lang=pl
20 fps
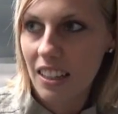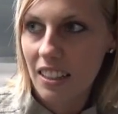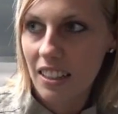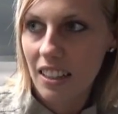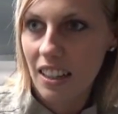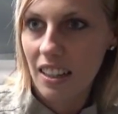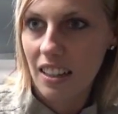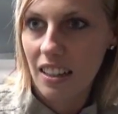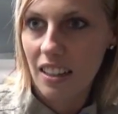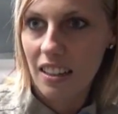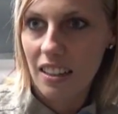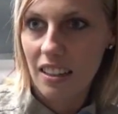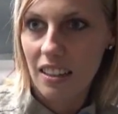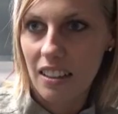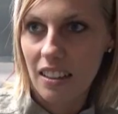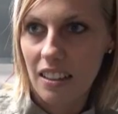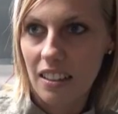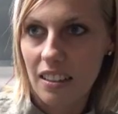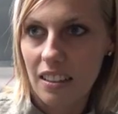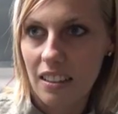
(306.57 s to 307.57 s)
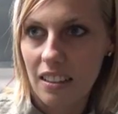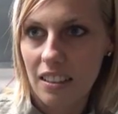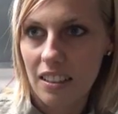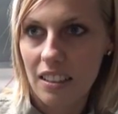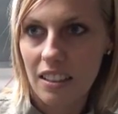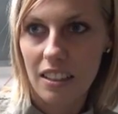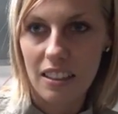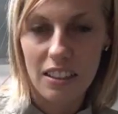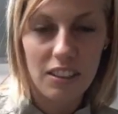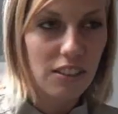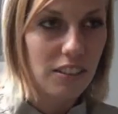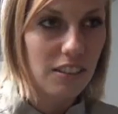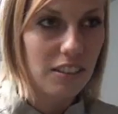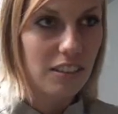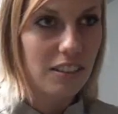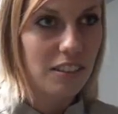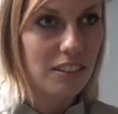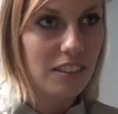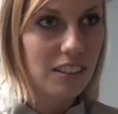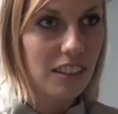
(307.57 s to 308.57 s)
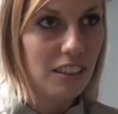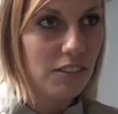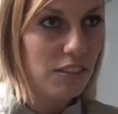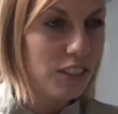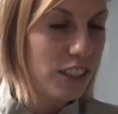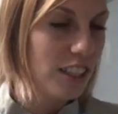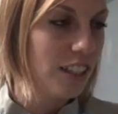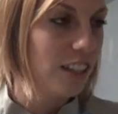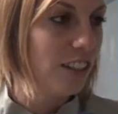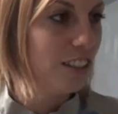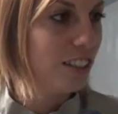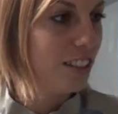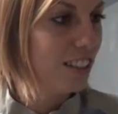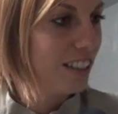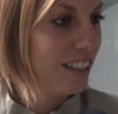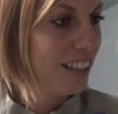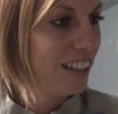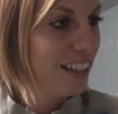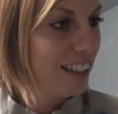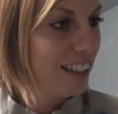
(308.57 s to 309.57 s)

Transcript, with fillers: na, na to, na wygląd.